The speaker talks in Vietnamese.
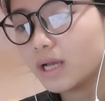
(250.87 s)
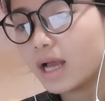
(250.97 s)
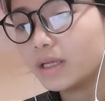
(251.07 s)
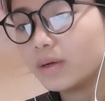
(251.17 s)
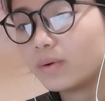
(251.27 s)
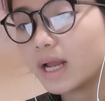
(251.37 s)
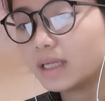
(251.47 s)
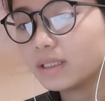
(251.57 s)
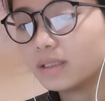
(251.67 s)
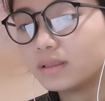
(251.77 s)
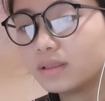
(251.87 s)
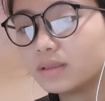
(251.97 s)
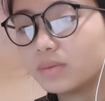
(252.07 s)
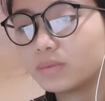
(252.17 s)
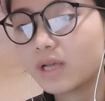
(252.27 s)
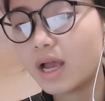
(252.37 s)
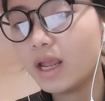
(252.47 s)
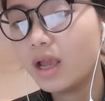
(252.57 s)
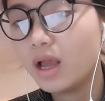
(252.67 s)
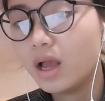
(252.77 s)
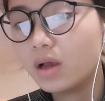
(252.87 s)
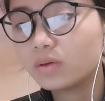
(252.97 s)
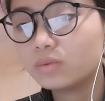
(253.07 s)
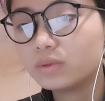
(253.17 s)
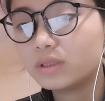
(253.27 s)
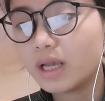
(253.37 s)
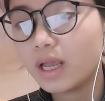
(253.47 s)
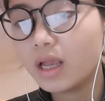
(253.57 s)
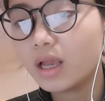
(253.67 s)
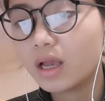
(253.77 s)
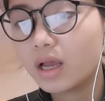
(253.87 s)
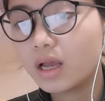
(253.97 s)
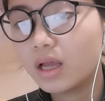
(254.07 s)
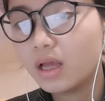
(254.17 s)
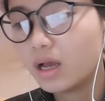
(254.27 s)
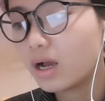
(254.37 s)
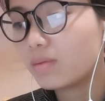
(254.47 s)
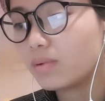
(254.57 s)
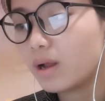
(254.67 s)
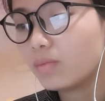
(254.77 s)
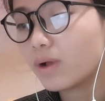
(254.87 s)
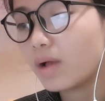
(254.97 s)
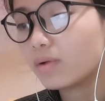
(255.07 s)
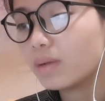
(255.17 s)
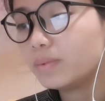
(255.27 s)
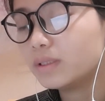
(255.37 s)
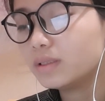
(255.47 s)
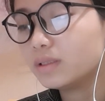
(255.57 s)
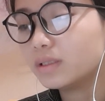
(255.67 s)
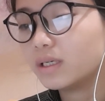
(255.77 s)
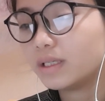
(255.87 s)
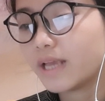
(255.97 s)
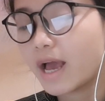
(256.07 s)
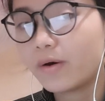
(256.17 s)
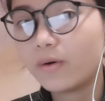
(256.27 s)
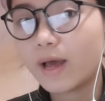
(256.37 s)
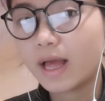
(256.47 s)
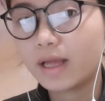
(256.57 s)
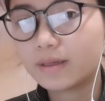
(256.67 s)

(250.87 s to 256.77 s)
hạ hiểu lan kiến thức rộng rãi cũng sẽ khóc lóc cao cấp hơn người nhà họ hạ